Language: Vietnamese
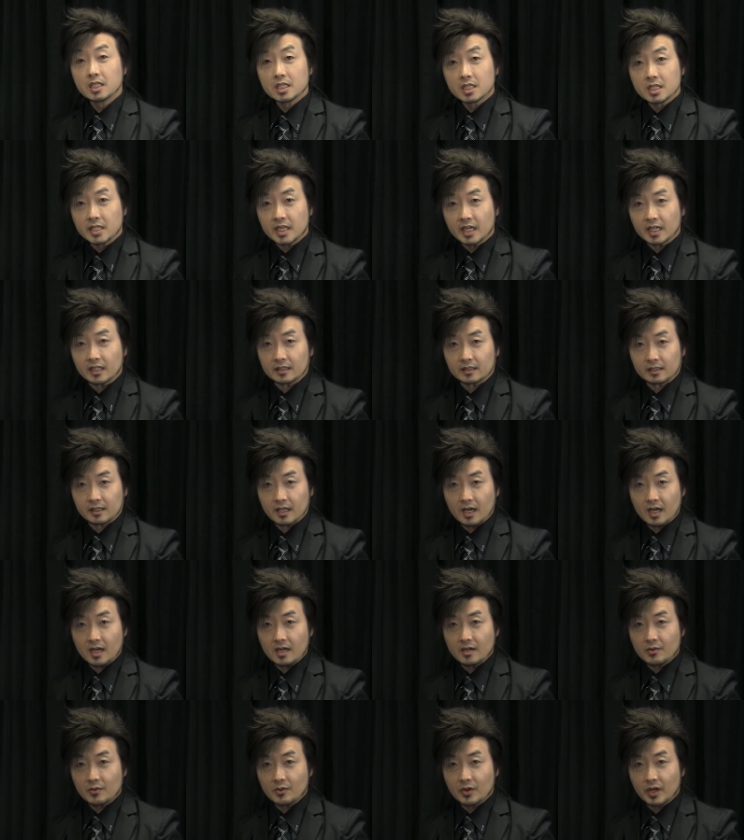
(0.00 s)
yên
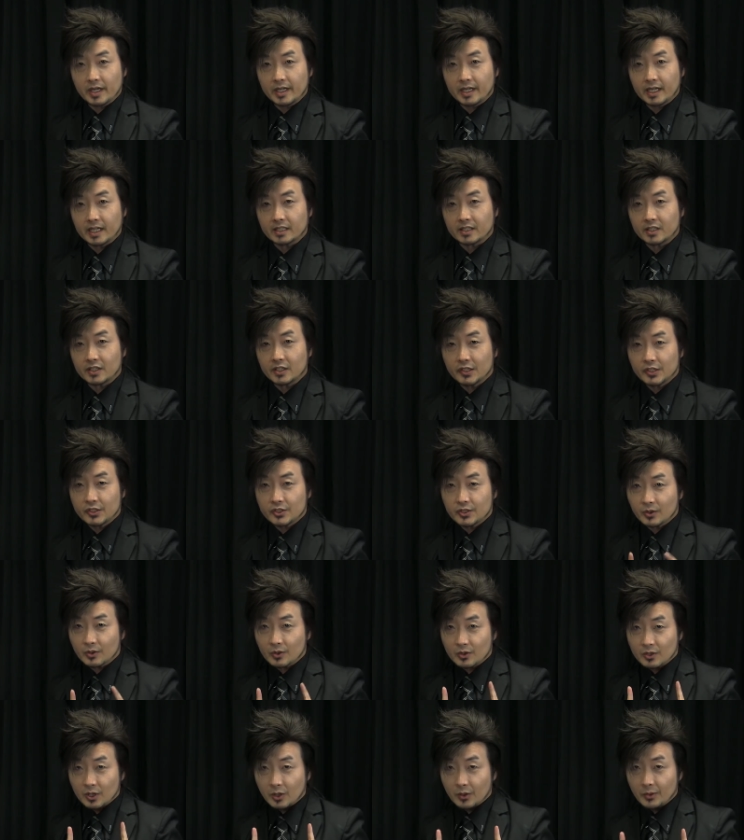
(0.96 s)
tha qua nàn ý
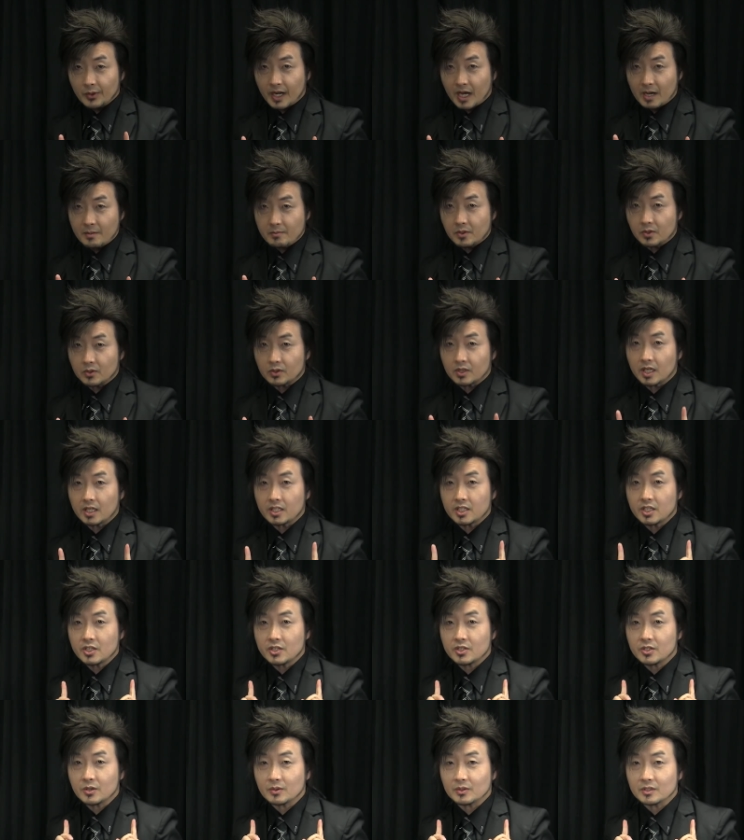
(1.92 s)
xong câu nam bồ trả
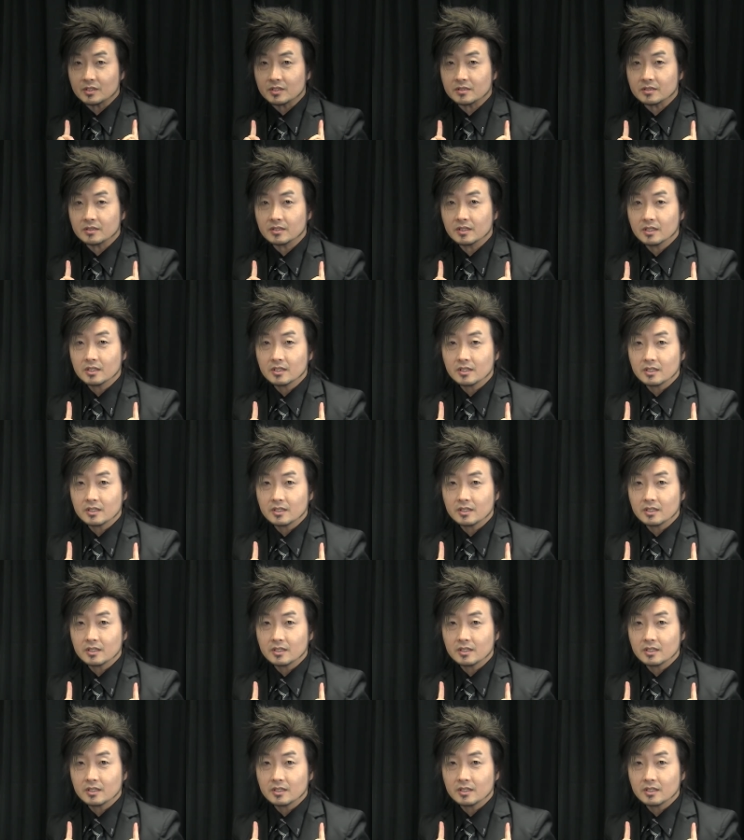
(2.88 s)
ý xong nữa